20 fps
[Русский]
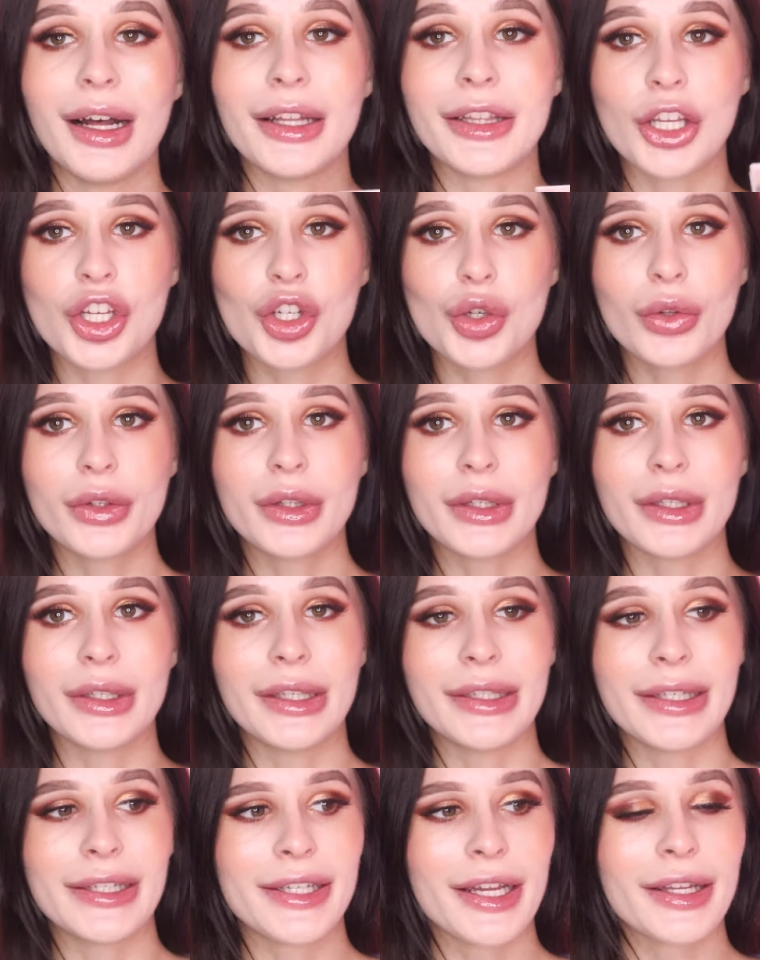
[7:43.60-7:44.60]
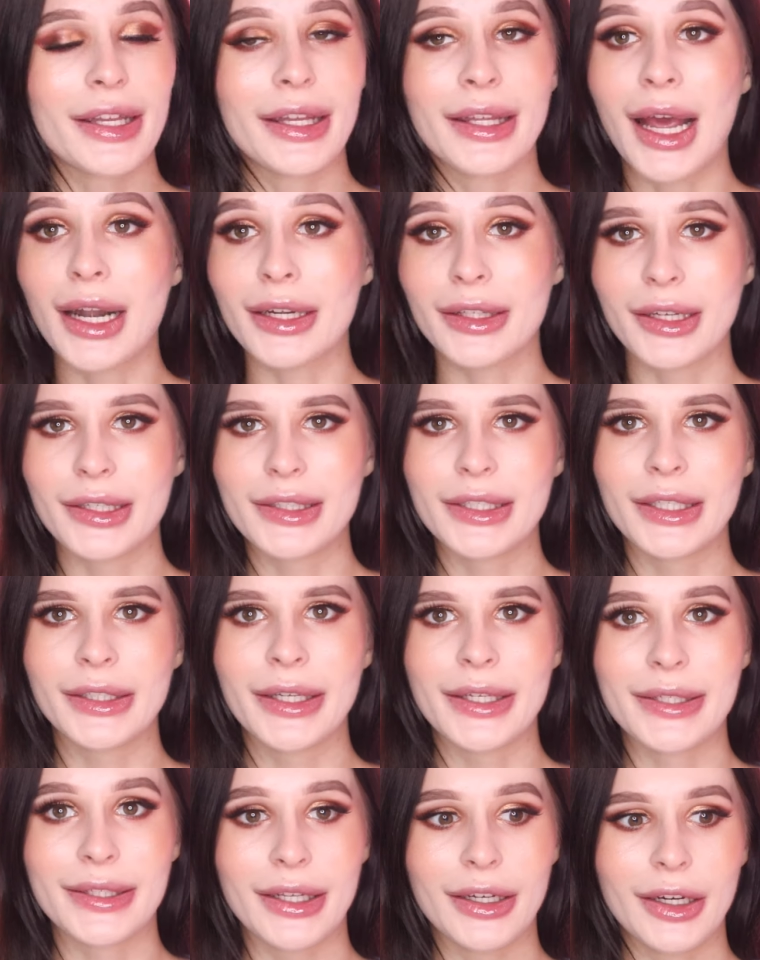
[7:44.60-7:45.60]
А насчет нанесения ярких
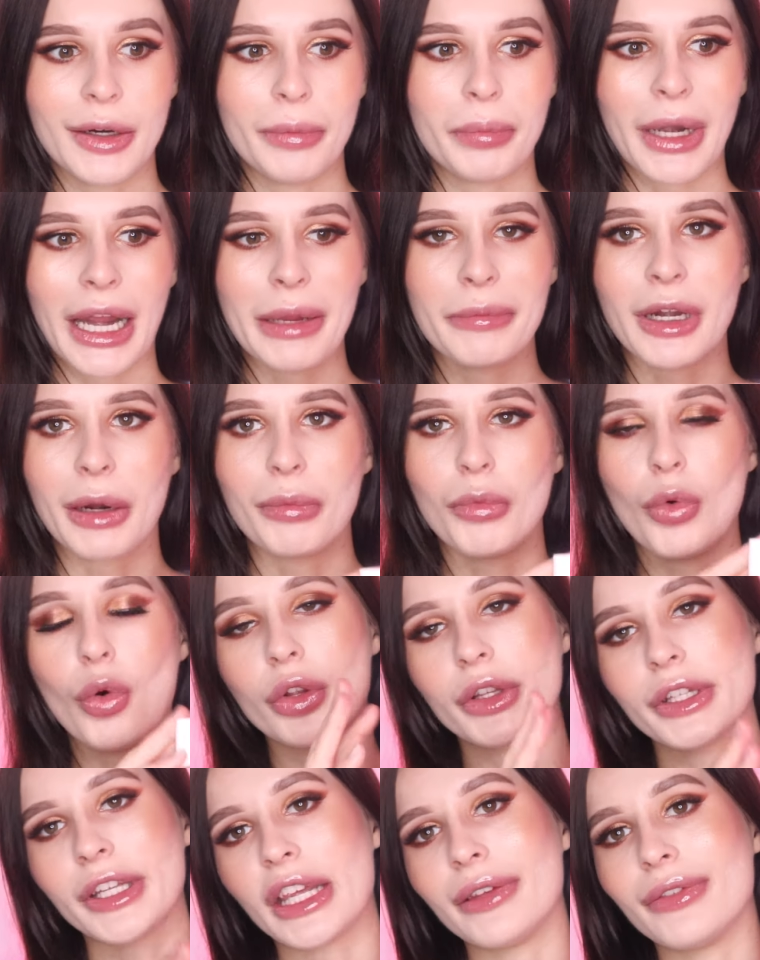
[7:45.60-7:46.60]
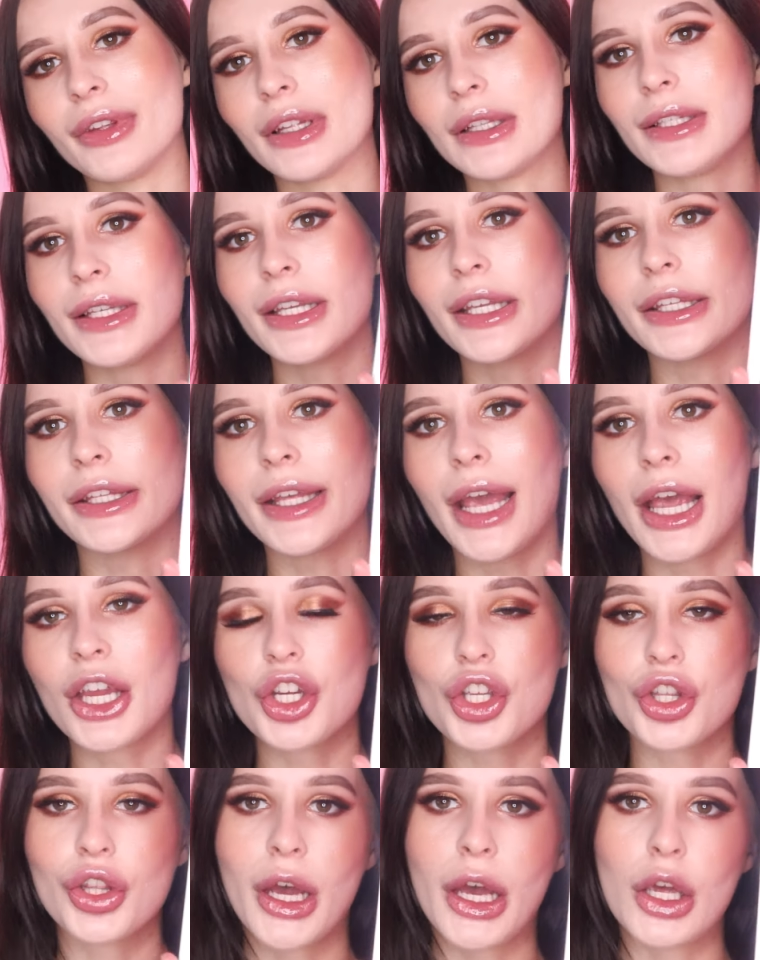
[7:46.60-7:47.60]
теней с а, праймером от KVD я
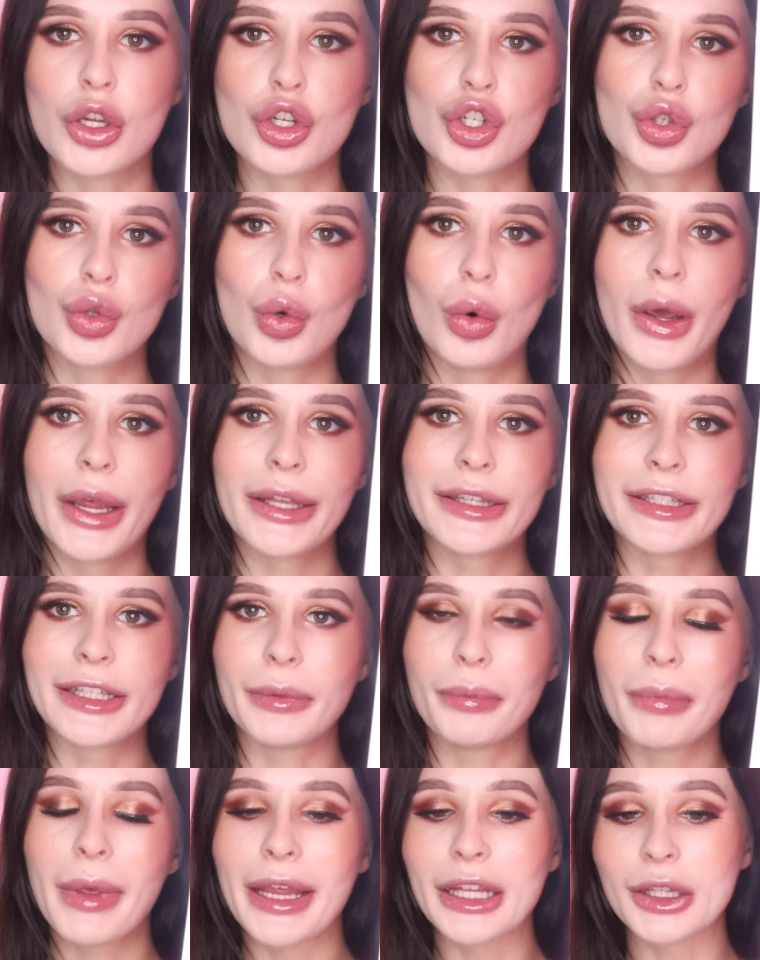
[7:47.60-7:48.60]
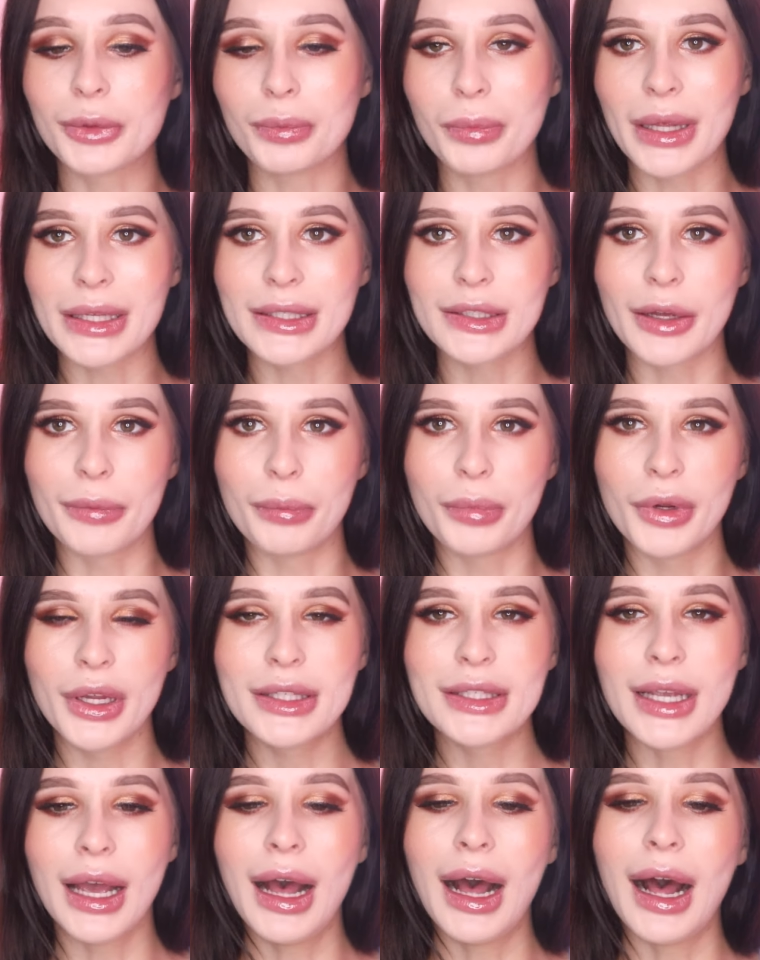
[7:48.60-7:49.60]
считаю, что это имеет место
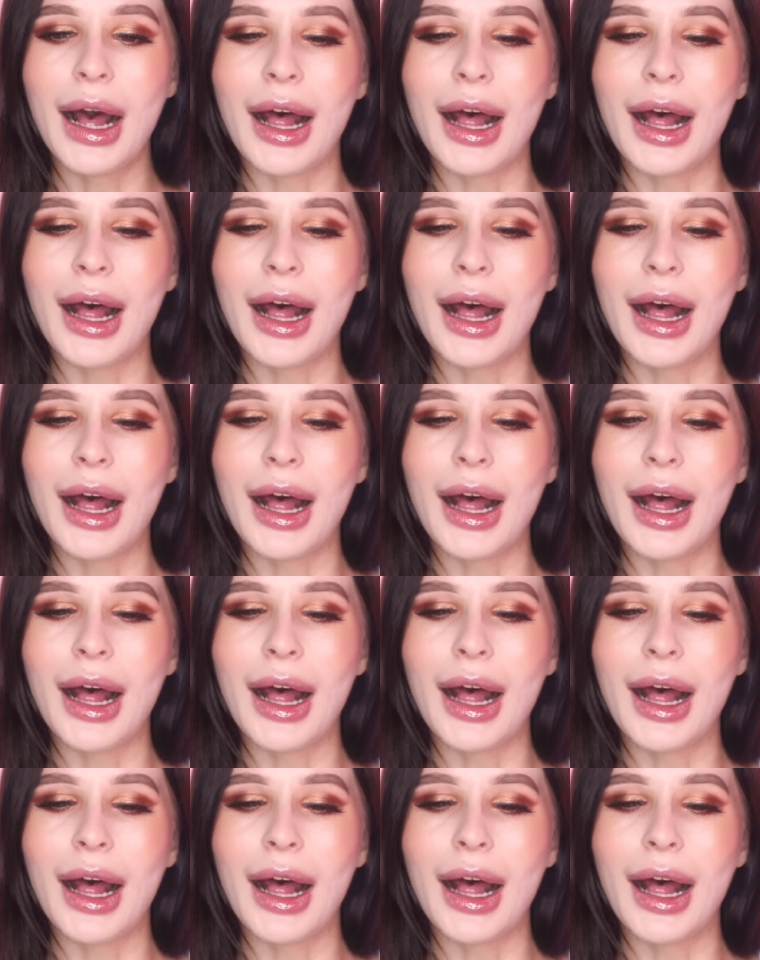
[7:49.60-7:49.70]
быть,